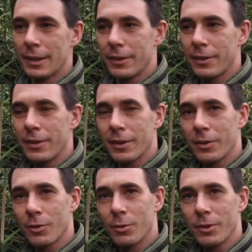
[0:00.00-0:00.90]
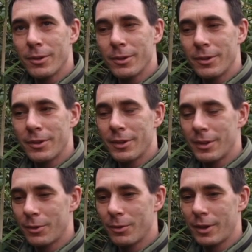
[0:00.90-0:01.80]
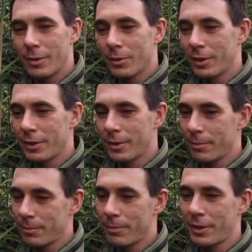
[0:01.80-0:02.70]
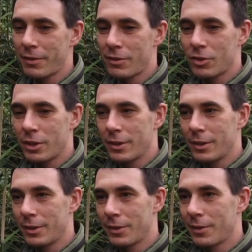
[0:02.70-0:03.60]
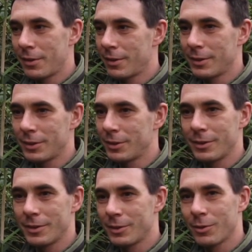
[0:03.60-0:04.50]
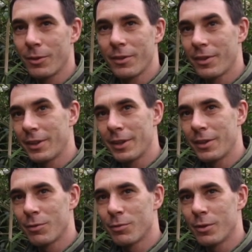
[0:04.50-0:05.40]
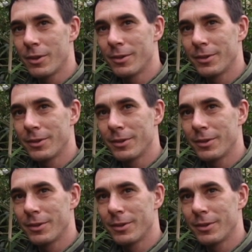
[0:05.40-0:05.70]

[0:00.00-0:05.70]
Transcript: Das sah ganz gut aus. Also die haben sich besser verstanden als sonst je zuvor.